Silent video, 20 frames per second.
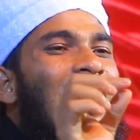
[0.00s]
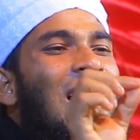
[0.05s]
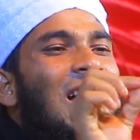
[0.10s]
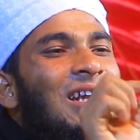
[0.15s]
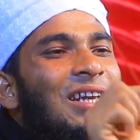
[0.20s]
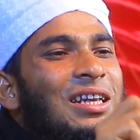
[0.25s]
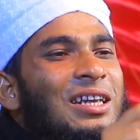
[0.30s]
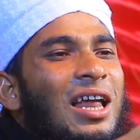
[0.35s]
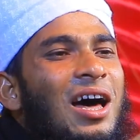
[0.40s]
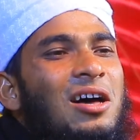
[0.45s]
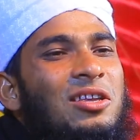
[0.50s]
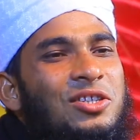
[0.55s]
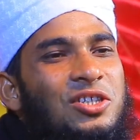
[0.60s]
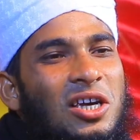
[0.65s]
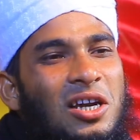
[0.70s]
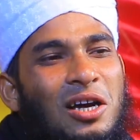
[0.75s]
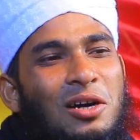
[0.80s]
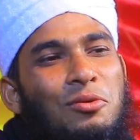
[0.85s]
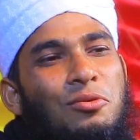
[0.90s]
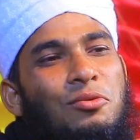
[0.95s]
আল্লাহ
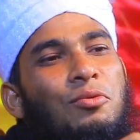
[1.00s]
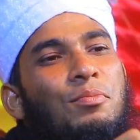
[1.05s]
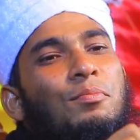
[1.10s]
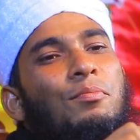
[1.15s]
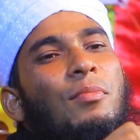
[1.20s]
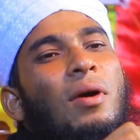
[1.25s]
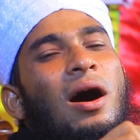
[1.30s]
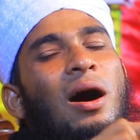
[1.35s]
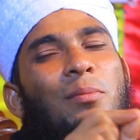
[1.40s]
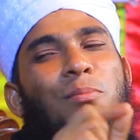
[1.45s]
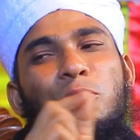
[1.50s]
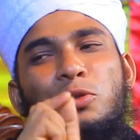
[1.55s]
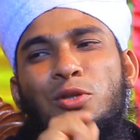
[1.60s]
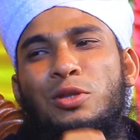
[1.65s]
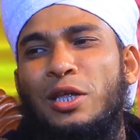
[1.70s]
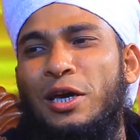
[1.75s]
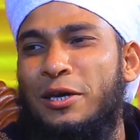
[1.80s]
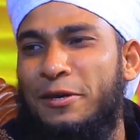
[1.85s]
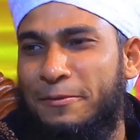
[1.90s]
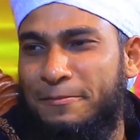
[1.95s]
ছাড়া কোনো মাহবুদ
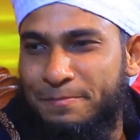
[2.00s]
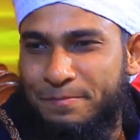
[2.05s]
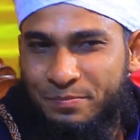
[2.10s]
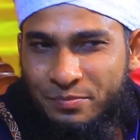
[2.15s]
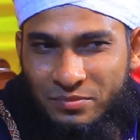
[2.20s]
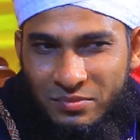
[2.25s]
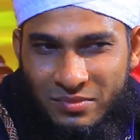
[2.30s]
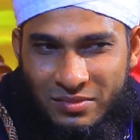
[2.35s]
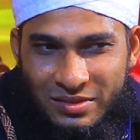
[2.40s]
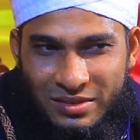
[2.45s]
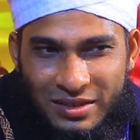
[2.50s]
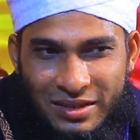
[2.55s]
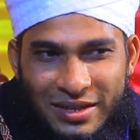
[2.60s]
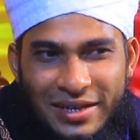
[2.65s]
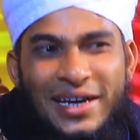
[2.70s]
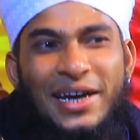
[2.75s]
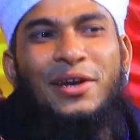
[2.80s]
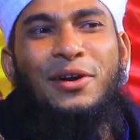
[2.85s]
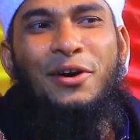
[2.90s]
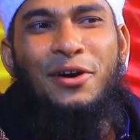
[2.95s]
নাই
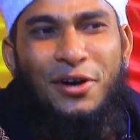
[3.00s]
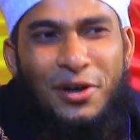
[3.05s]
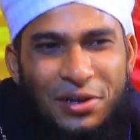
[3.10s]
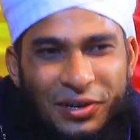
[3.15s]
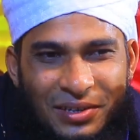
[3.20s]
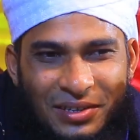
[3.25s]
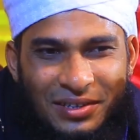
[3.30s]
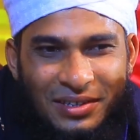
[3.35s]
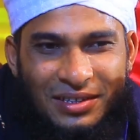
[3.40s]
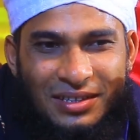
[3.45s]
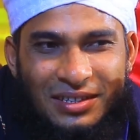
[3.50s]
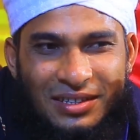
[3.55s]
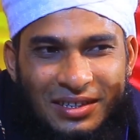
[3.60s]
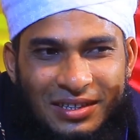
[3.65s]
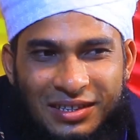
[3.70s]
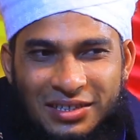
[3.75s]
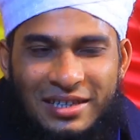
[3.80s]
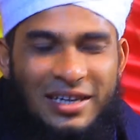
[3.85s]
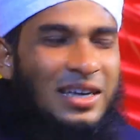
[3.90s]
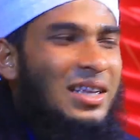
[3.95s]
কেন
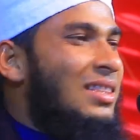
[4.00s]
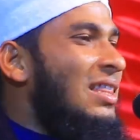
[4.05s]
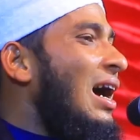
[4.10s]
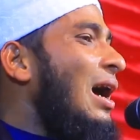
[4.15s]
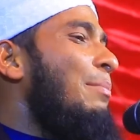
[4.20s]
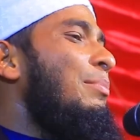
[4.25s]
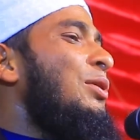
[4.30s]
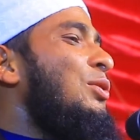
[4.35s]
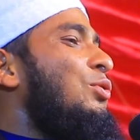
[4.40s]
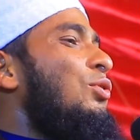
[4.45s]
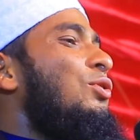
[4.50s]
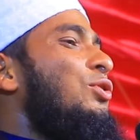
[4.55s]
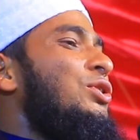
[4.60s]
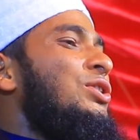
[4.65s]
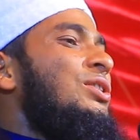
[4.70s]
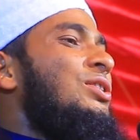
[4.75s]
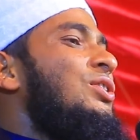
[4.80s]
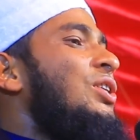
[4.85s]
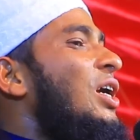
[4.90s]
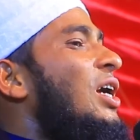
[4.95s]
এ দাবি তো
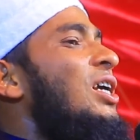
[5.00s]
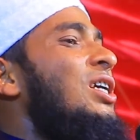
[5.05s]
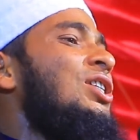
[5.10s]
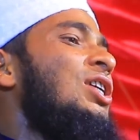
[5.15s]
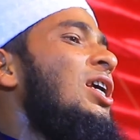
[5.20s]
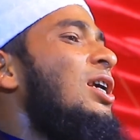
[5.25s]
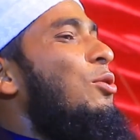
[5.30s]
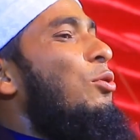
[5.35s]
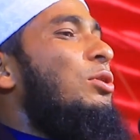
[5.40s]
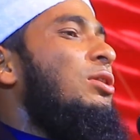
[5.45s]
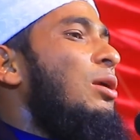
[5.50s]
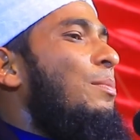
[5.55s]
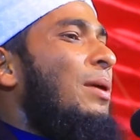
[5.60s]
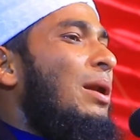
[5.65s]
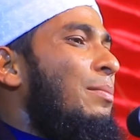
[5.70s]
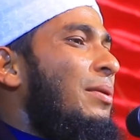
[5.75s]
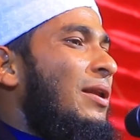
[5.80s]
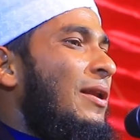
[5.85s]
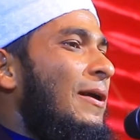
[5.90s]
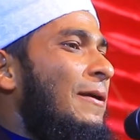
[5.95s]
যেই সেই করতে
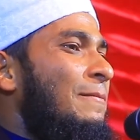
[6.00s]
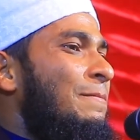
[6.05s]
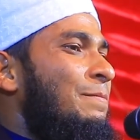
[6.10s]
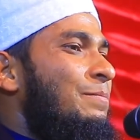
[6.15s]
পারবে না